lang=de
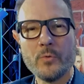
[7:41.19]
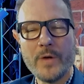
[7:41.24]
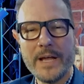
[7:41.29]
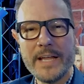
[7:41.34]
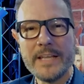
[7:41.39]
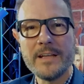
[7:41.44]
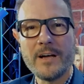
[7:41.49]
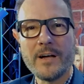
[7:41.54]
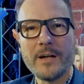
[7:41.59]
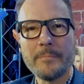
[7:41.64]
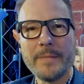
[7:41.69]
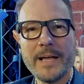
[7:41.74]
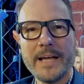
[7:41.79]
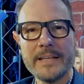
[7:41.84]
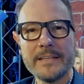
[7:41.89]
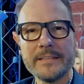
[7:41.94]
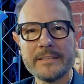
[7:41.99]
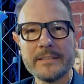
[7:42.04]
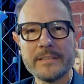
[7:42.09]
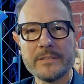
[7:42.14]
UN
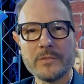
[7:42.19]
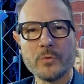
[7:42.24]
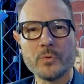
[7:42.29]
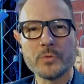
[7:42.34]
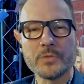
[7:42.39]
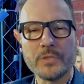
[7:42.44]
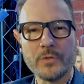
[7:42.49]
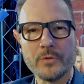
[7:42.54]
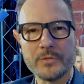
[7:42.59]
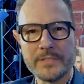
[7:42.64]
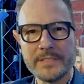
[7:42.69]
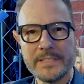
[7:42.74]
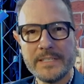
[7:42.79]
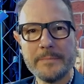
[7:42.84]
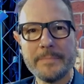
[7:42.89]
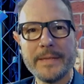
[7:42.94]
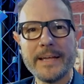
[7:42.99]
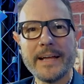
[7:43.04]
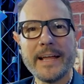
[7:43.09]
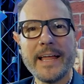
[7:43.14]
arbeitet oder, oder
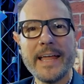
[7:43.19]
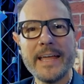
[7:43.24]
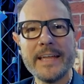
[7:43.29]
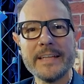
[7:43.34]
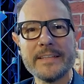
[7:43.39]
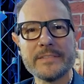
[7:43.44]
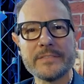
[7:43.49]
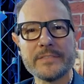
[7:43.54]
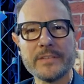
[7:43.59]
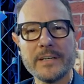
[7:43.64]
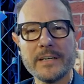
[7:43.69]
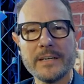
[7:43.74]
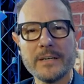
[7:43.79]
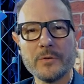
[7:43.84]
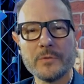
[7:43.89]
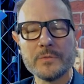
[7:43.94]
die berät äh,